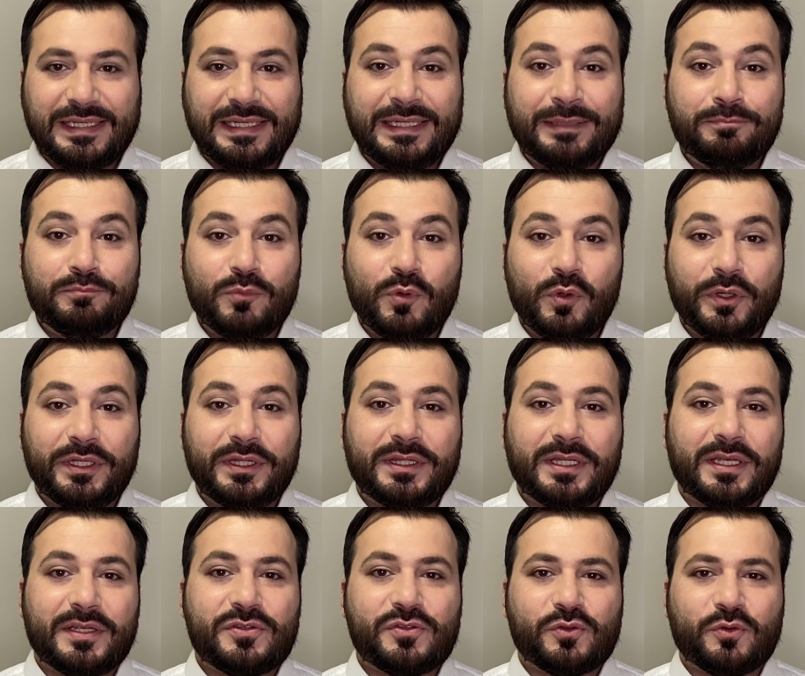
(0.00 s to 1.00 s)
e
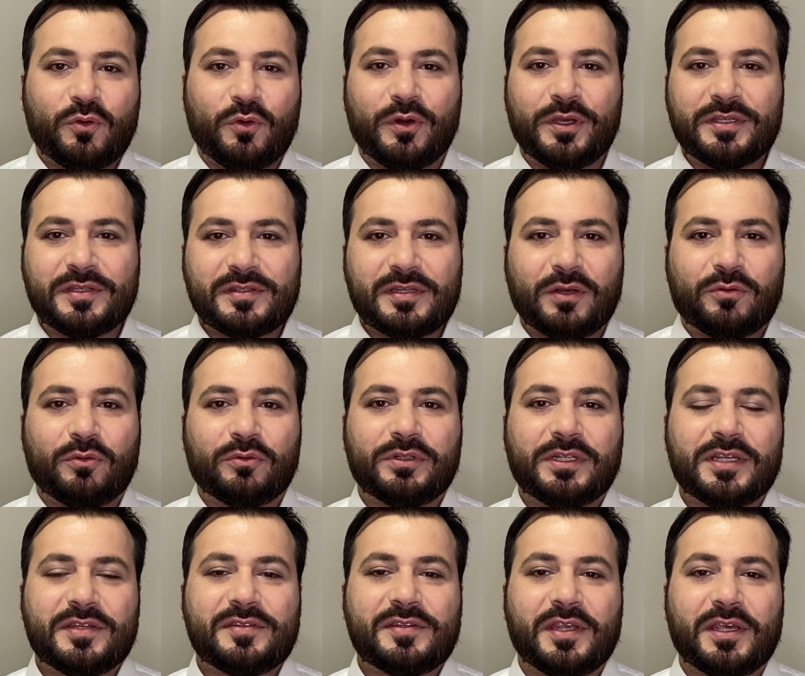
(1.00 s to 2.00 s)
muitas coisas
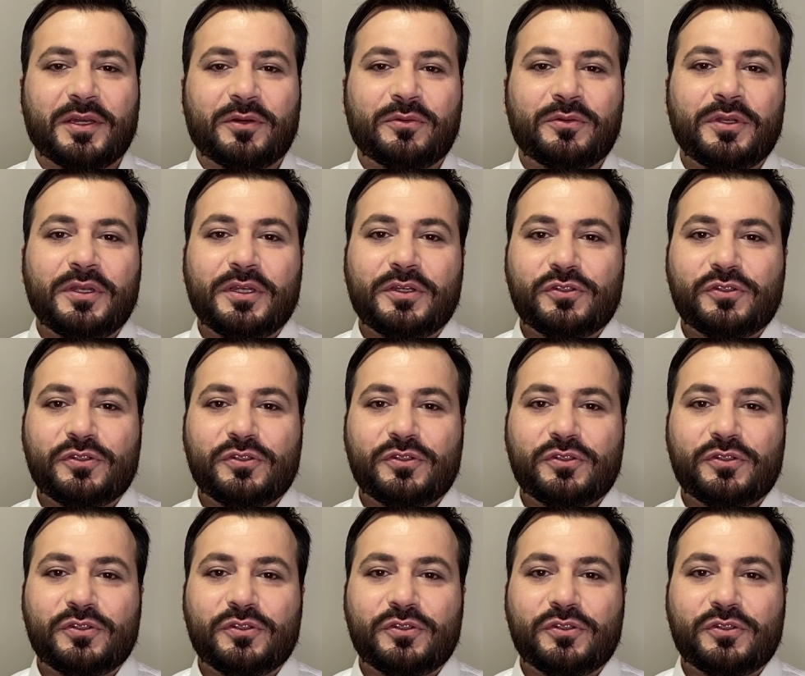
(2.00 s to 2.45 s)
aconteceram